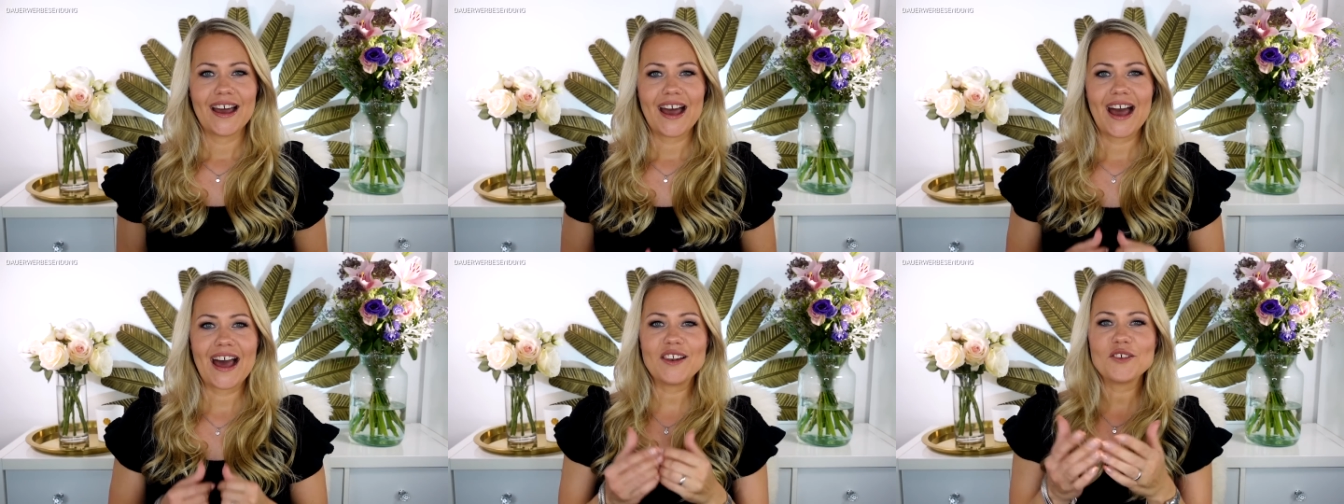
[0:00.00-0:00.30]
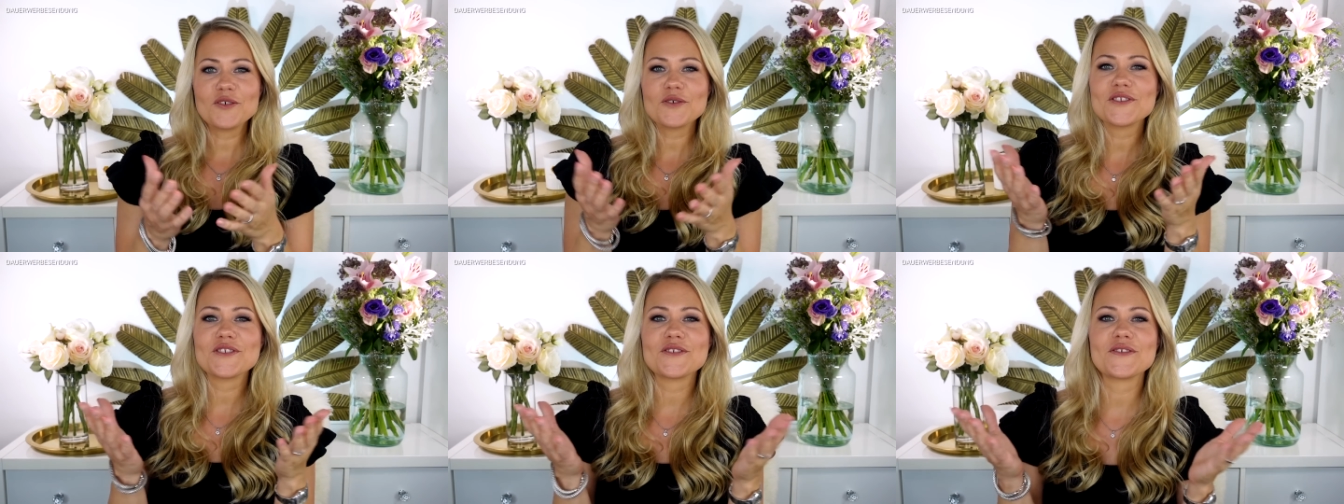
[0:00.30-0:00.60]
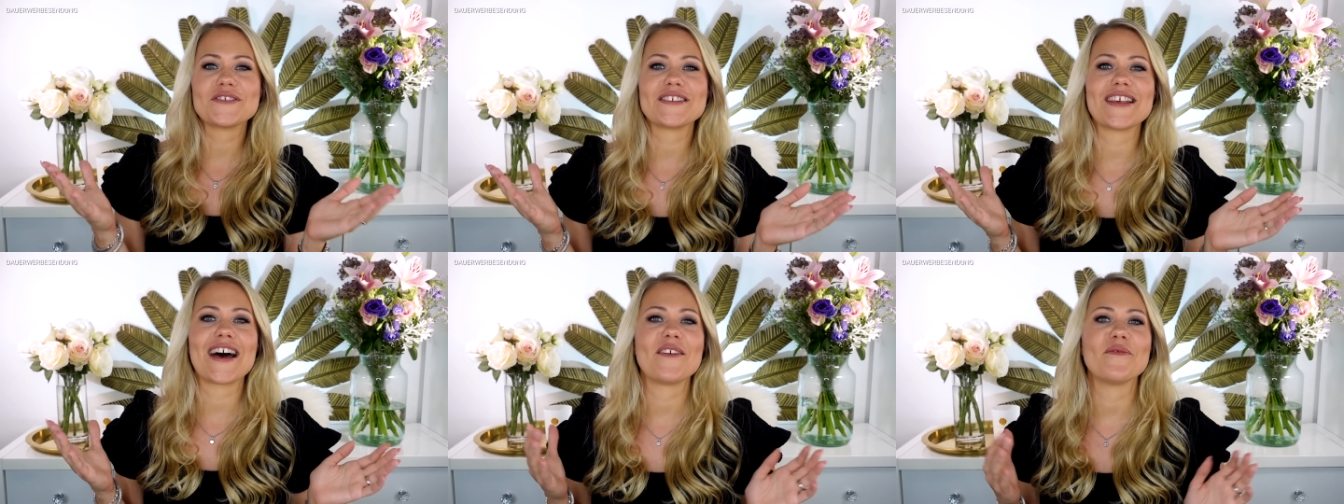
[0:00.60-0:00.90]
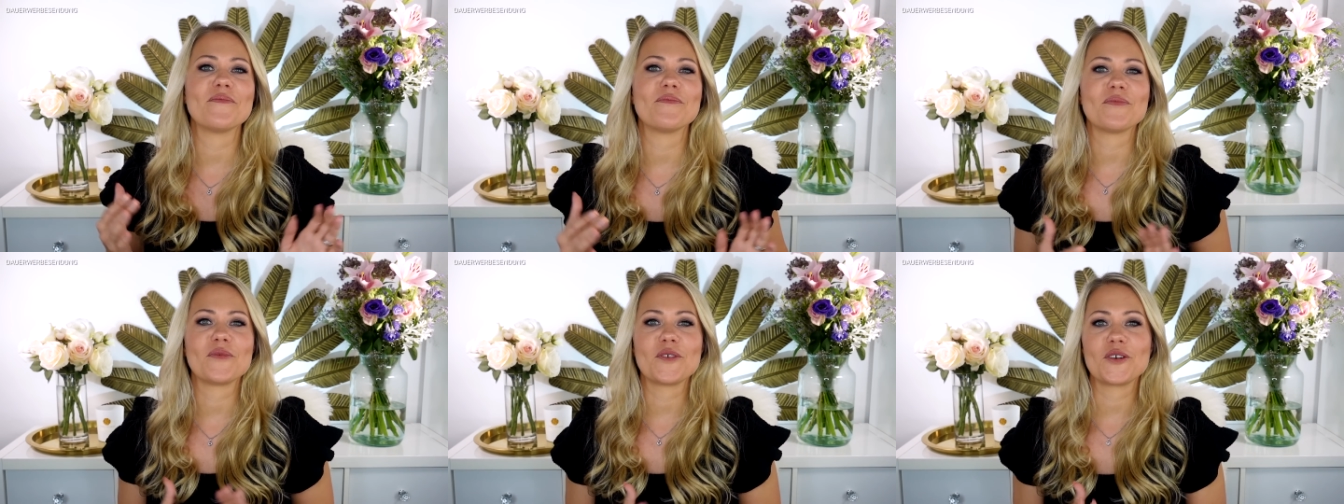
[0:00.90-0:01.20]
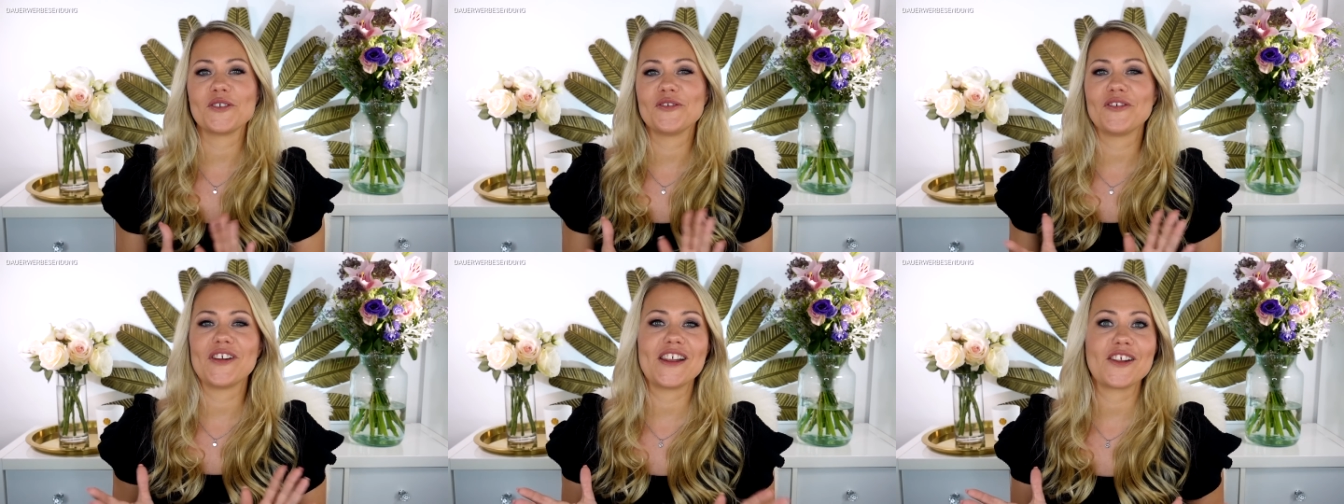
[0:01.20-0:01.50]
Hallo zusammen
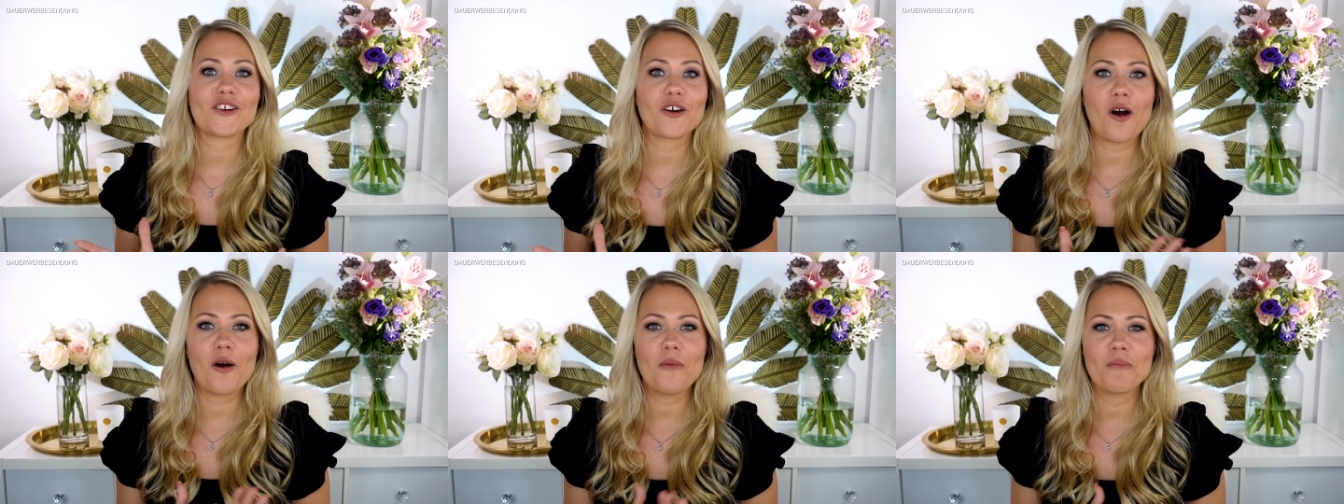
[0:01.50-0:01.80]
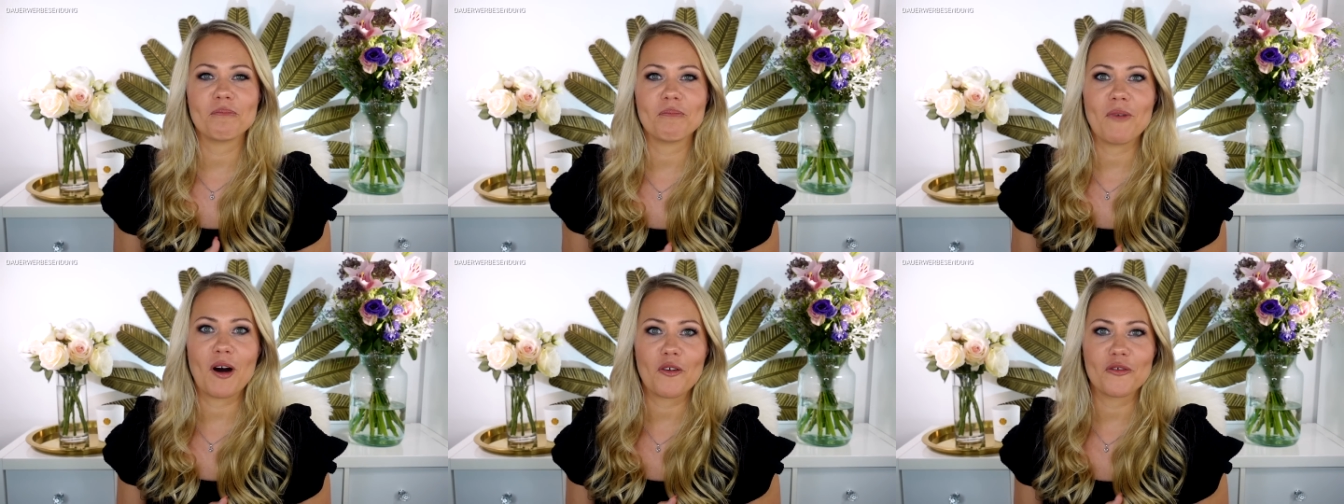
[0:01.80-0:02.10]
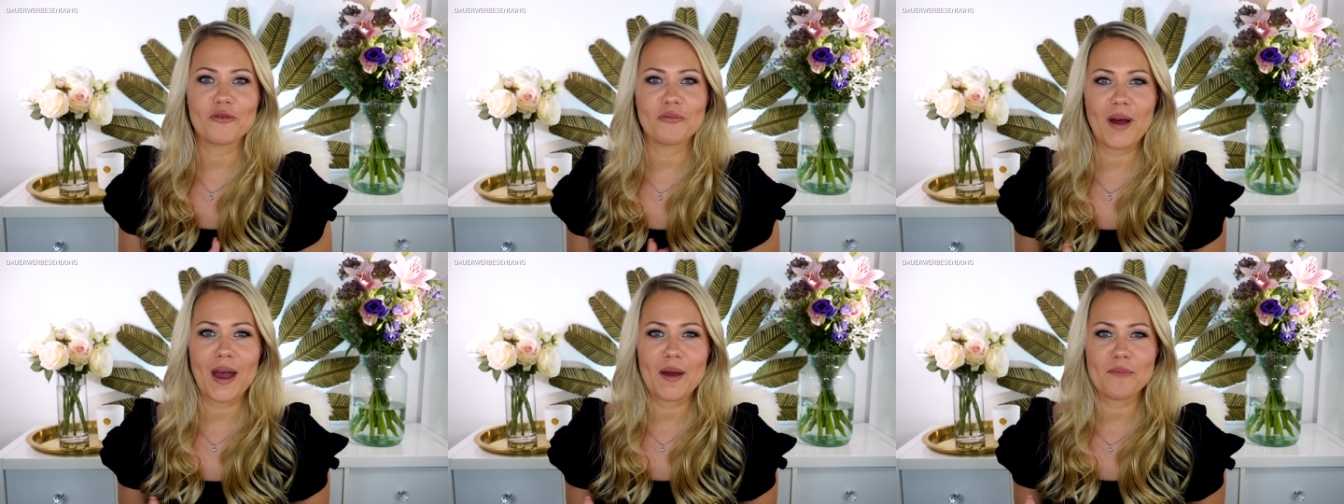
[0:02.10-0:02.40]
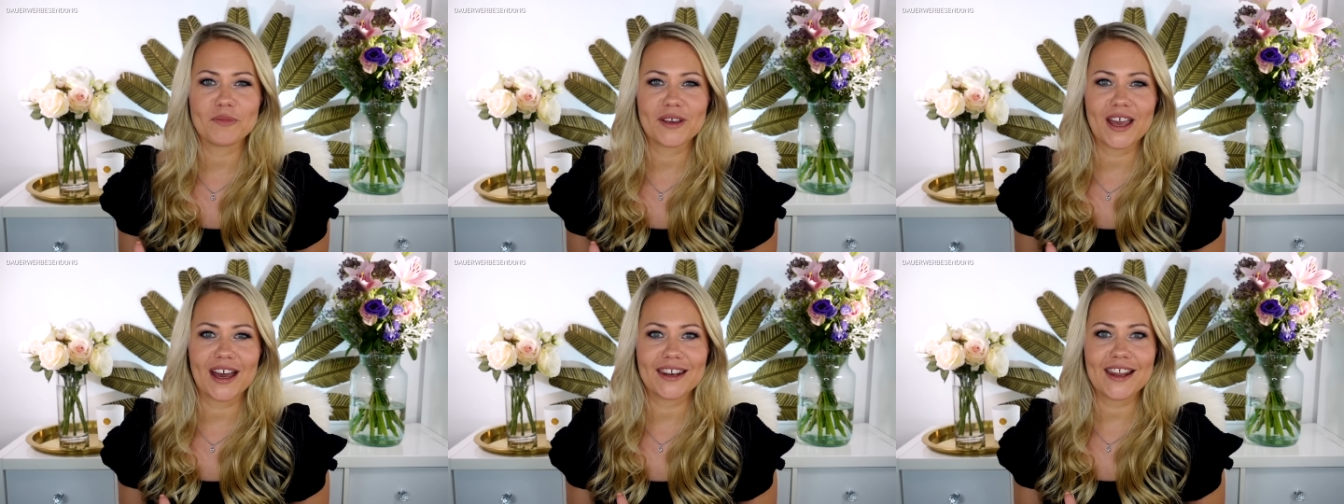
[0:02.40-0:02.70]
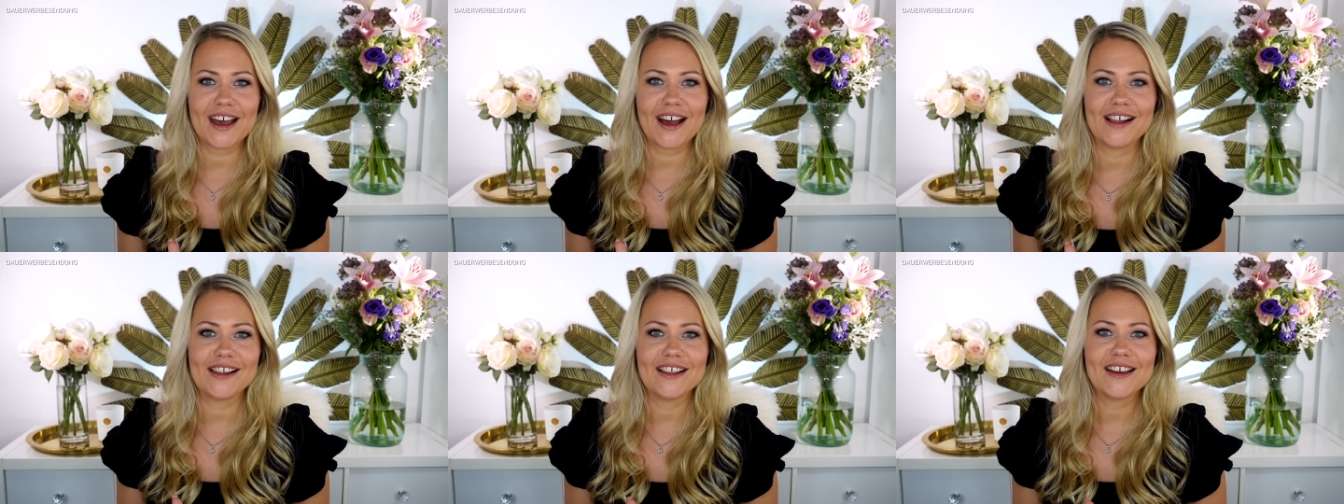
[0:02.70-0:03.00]
und willkommen auf meinem
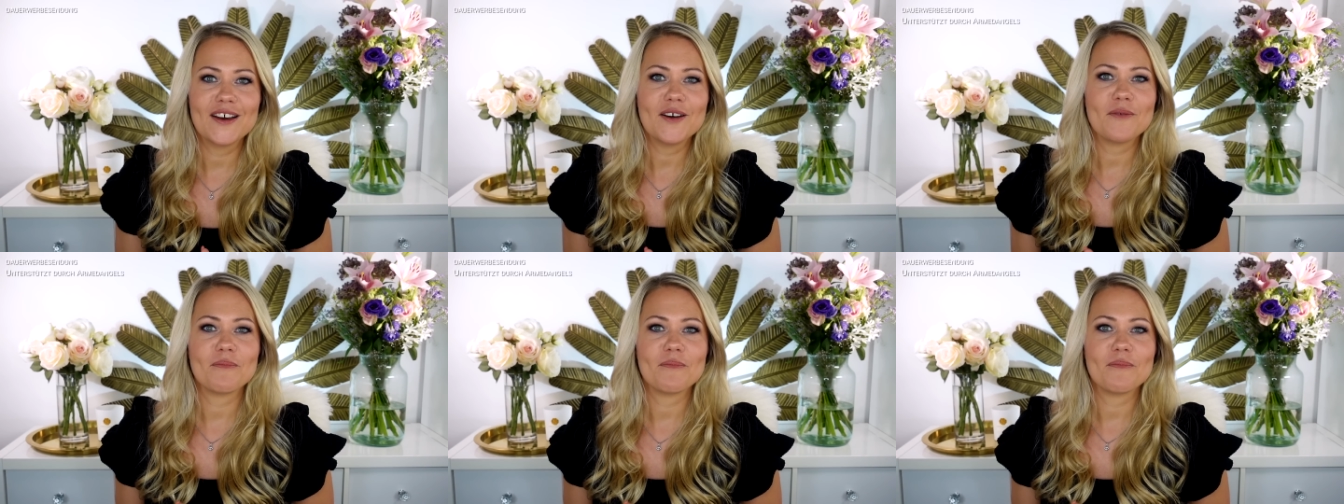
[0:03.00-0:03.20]
Kanal.